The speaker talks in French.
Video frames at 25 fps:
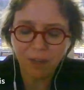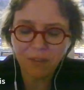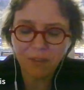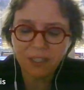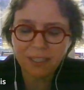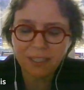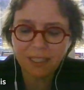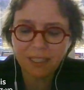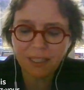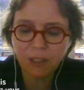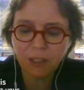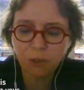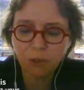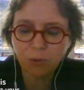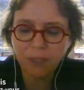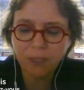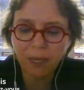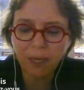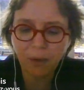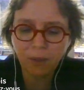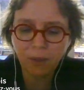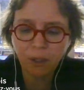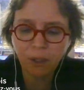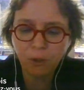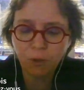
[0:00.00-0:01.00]
m'avoir invité. Je
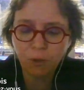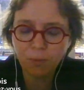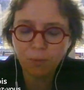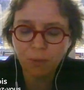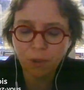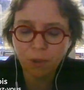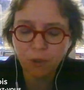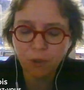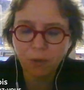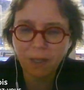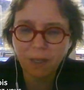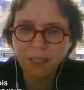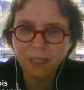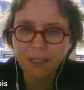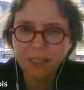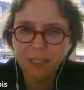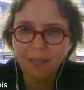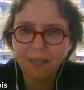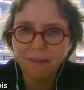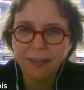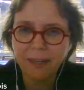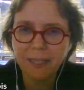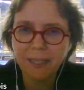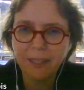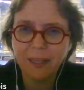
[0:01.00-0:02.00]
suis Caroline Le Bourgeois. Je
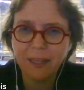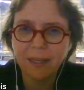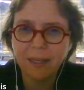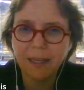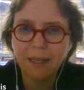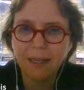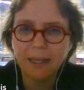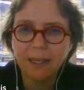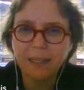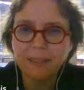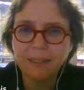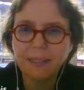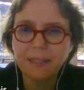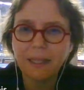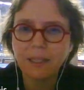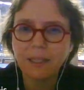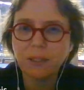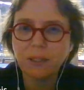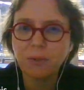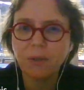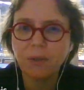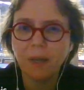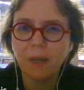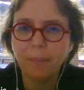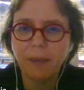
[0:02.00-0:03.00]
travaille à la
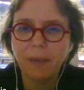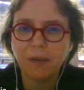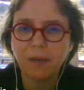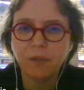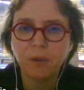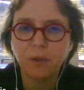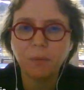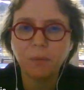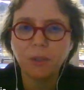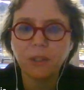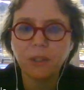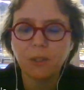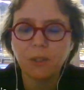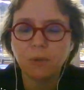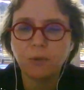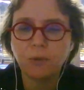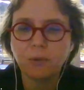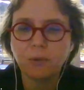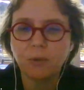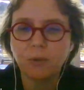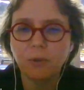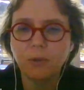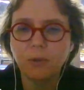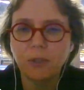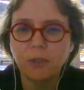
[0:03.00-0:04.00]
direction de la performance et du
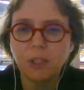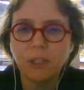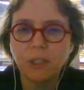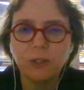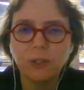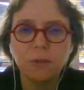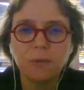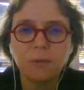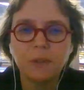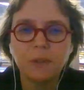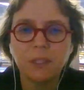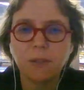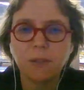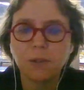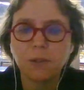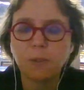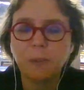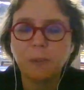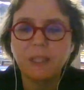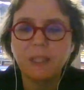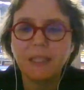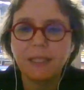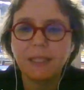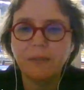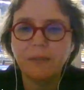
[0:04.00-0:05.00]
contrôle de gestion des
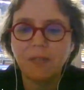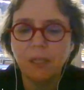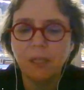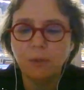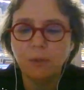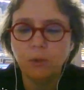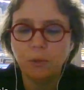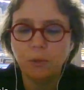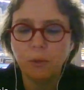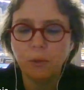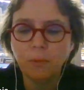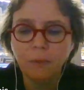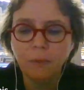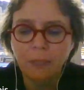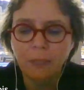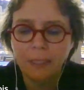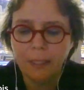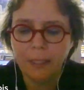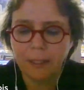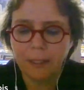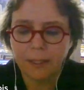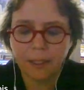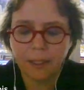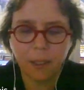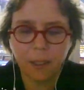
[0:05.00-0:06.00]
hospices civils de Lyon,
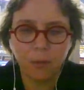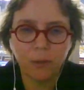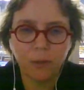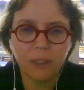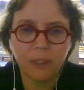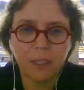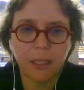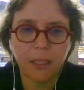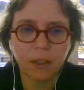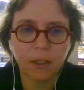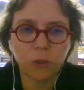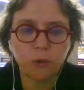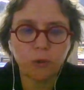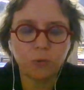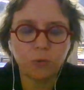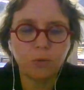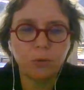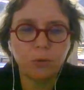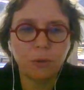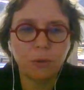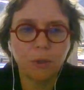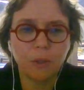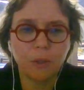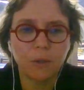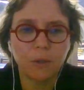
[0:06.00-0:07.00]
qui est le
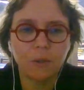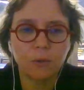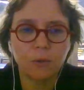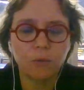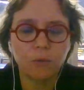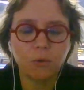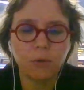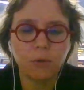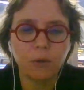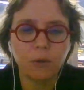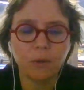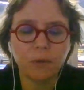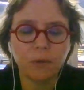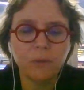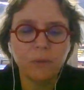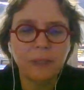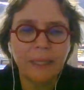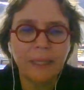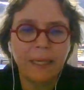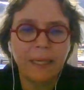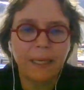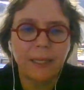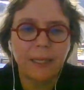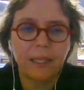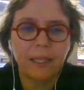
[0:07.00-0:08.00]
CHU euh, de Lyon.
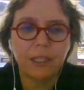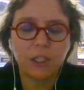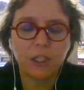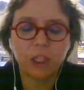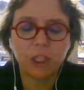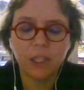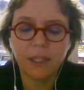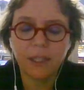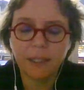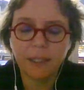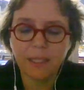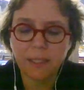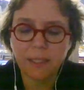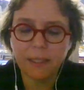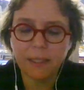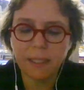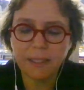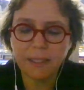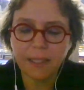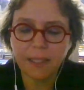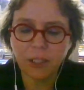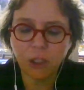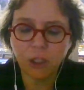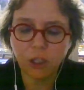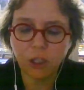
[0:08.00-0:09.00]
Et j'ai été
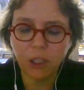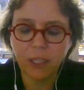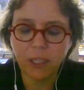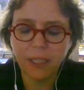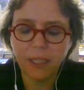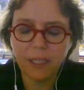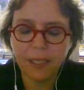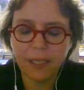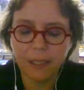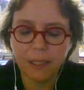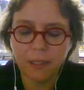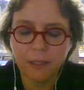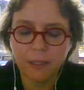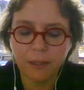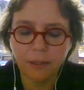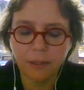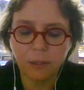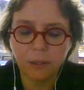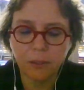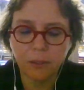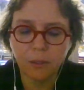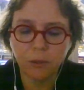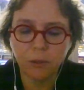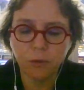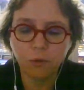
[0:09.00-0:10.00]
détachée
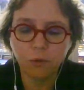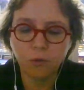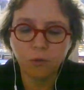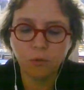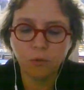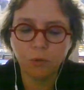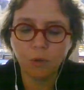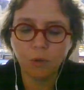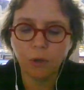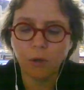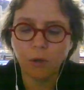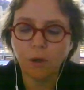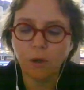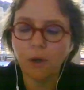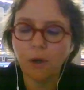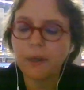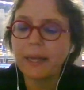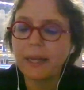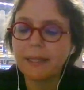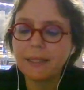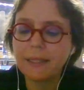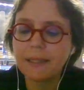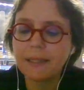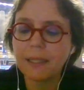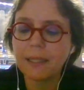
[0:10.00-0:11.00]
euh, sur
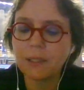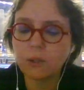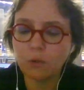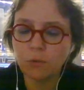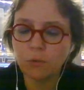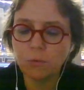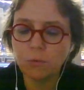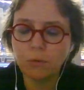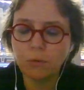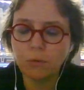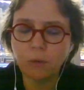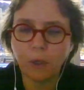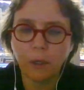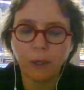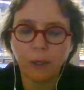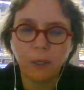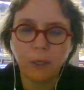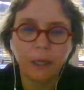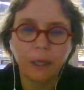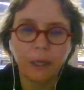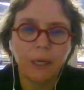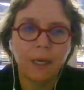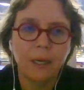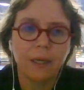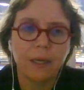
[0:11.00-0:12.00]

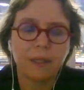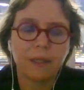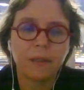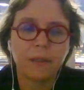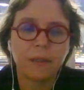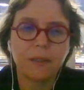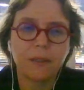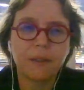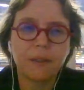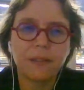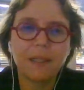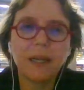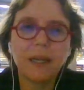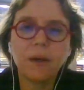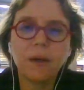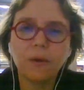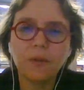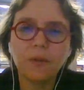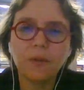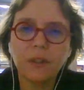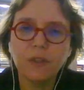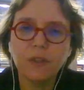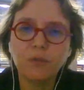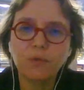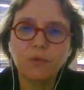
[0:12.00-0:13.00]
l'organisation euh, des
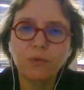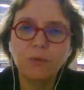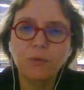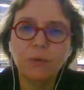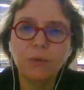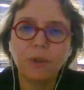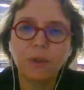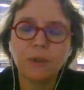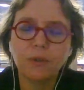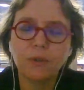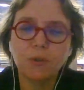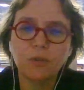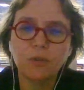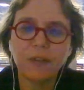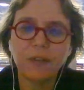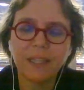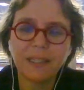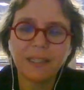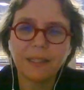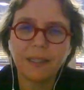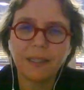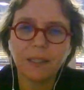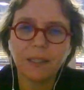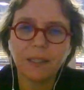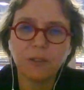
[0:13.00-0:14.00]
rendez-vous de
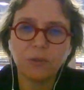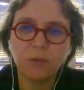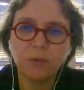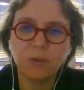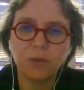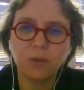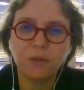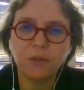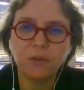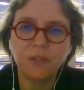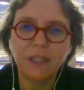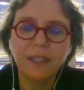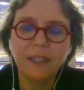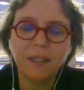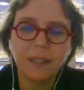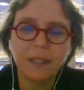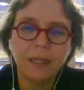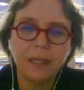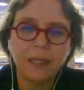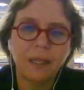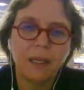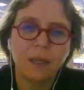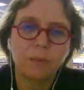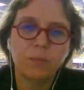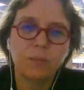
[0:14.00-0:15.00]
vaccination Covid